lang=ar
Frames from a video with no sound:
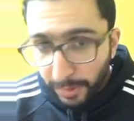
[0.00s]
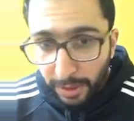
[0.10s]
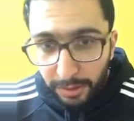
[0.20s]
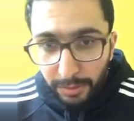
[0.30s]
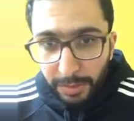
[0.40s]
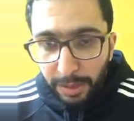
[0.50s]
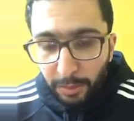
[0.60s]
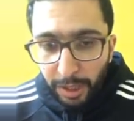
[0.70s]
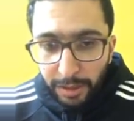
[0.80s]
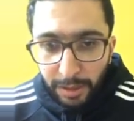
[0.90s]
لقط
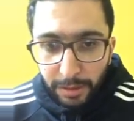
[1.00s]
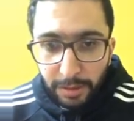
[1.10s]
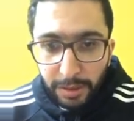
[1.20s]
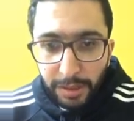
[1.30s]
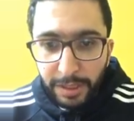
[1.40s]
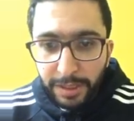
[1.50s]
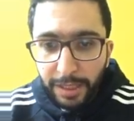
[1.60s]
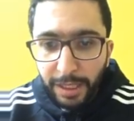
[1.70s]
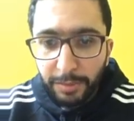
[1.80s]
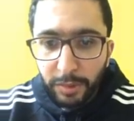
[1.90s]
مجموعه لقطات كده
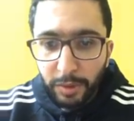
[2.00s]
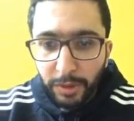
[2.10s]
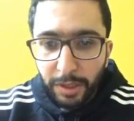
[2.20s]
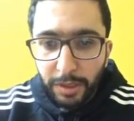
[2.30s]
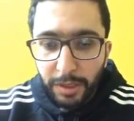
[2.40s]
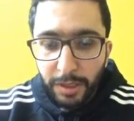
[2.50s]
سريعه بسرعه